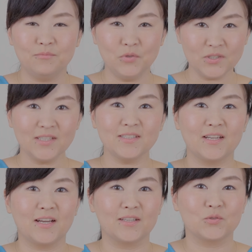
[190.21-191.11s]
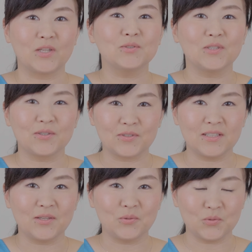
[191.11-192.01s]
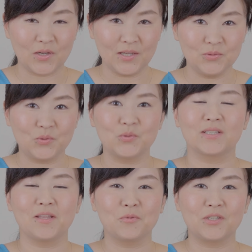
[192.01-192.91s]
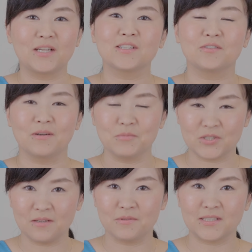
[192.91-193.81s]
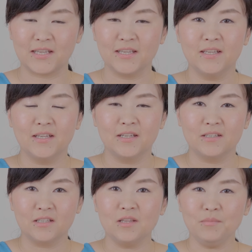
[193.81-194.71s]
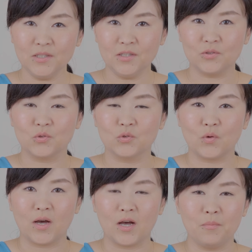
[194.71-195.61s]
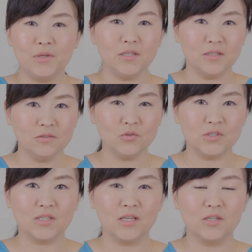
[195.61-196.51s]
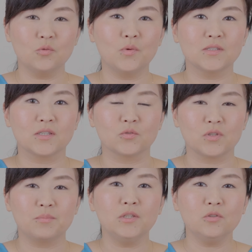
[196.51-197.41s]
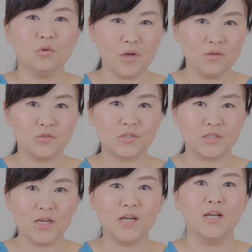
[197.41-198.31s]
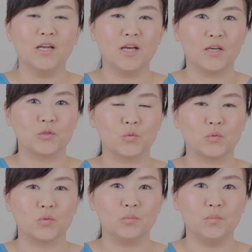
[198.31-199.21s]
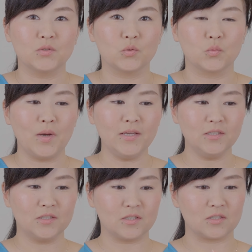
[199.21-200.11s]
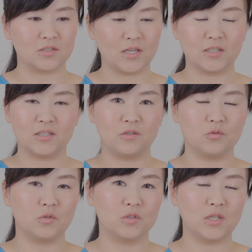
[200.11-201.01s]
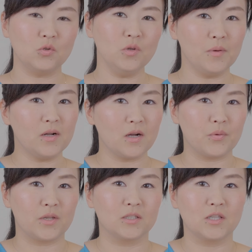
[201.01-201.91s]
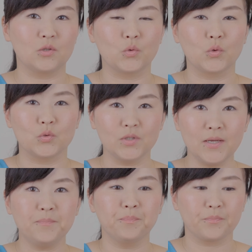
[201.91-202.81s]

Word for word: もしかしたらあのなんとなく聞いたことがあるという方もいらっしゃるかもしれませんラテマネーというのはアメリカの資産アドバイザーのデビッド・バック氏があの、まあ、その毎日使ってる例えばカフェラテのような、ま